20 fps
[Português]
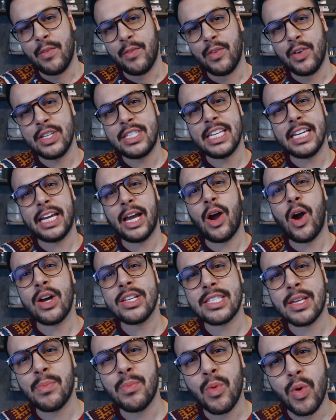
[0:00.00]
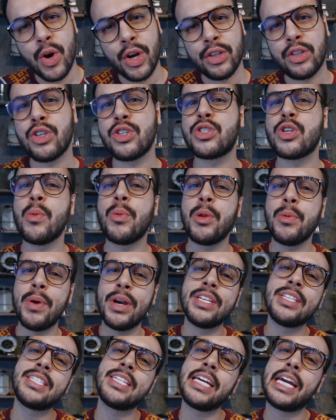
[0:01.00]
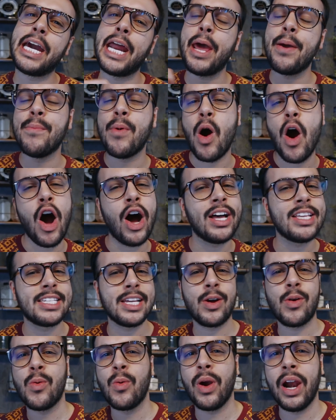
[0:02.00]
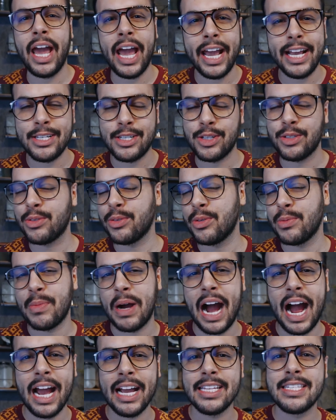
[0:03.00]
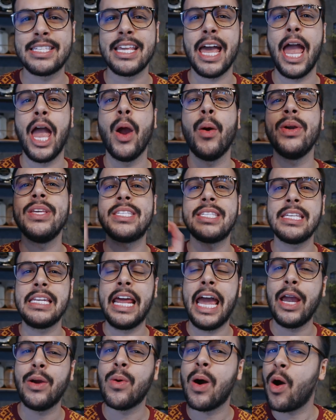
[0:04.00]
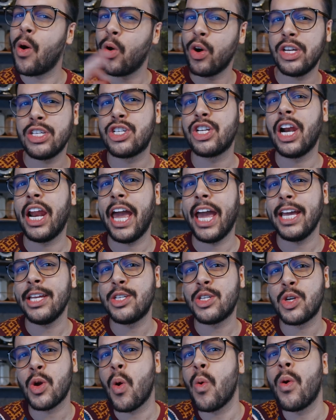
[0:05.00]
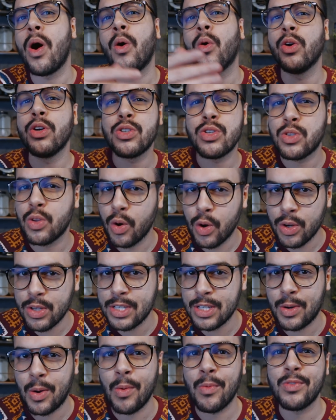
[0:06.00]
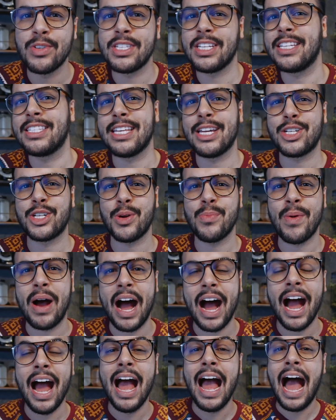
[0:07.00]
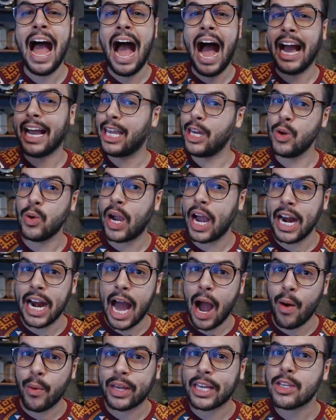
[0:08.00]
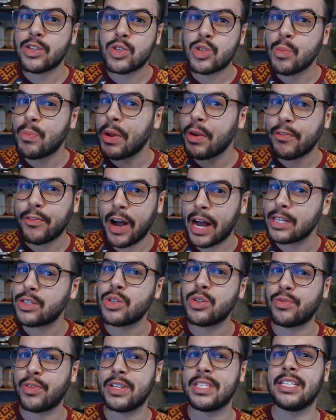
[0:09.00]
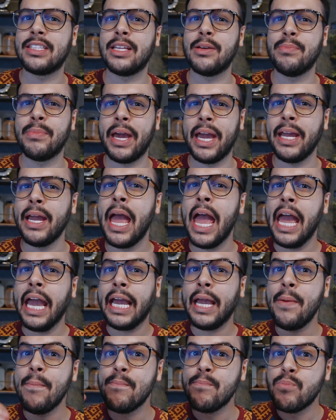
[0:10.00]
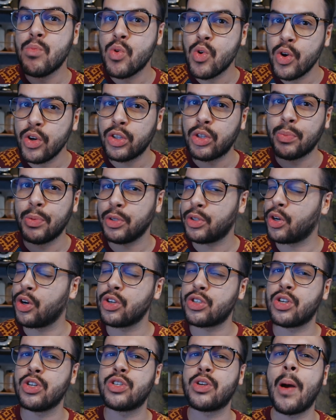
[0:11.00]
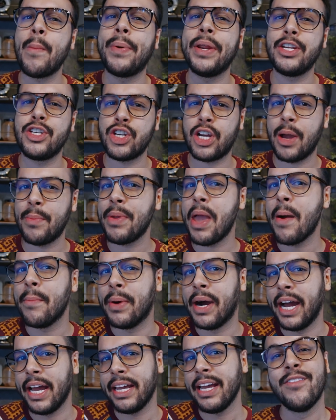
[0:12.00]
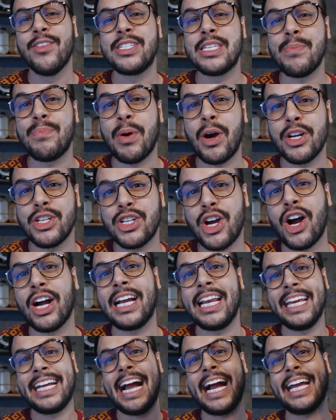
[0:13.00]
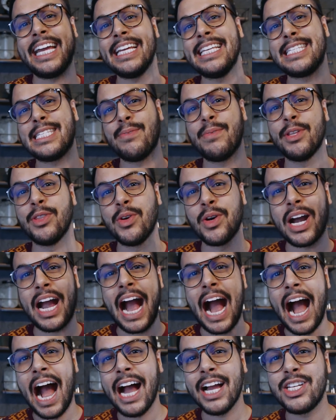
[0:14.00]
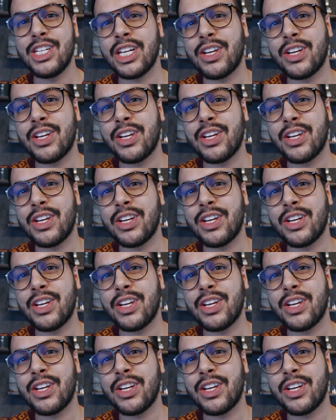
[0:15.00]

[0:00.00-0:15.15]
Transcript: Você que gosta muito de sobremesa assim cremosa, com leite e tudo mais, eu ensinei um arroz de leite ou um arroz doce, como você quiser chamar, aqui no canal, que é super fácil de fazer também e muito, muito gostoso que eu aprendi com a minha mãe. Você pode, ó, clicar aqui em cima no card